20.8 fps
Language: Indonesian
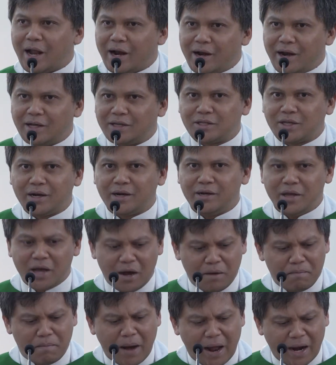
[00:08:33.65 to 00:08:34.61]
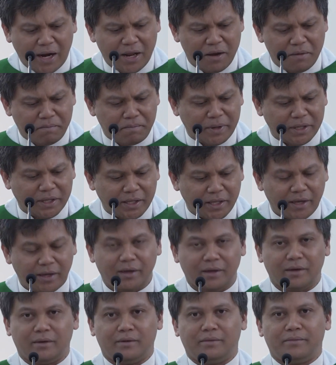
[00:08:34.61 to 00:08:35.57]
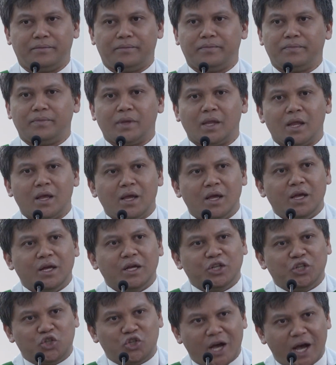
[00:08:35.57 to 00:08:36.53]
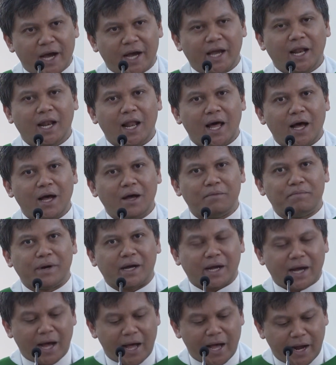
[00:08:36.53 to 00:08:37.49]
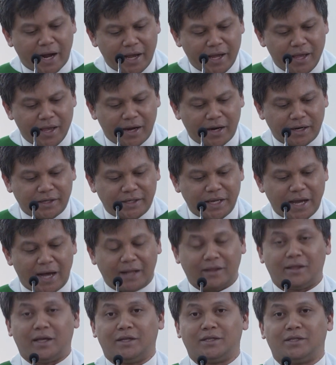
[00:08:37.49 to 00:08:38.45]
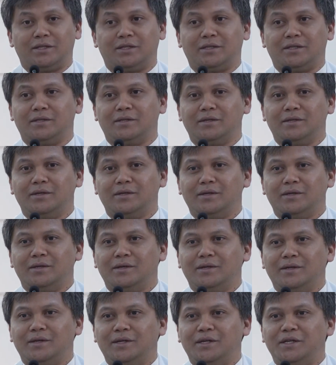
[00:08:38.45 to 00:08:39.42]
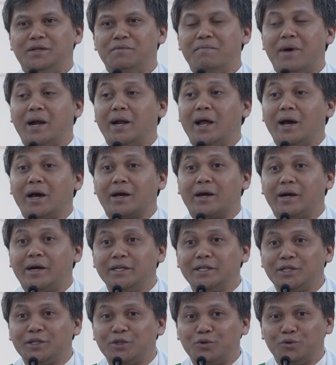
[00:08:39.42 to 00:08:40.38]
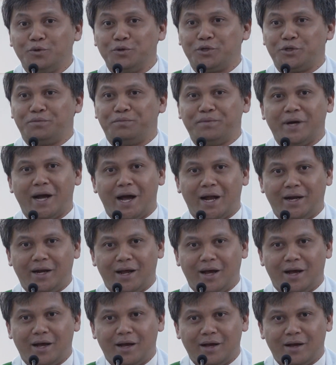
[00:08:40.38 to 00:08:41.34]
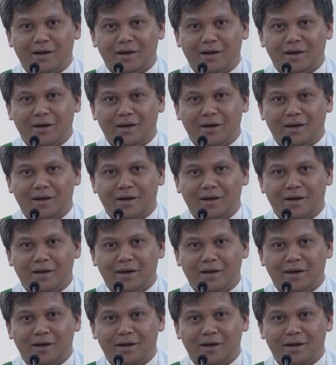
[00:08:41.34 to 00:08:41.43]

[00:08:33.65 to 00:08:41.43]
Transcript: landasan yang paling penting. Carilah perkara yang di atas, di mana Kristus berada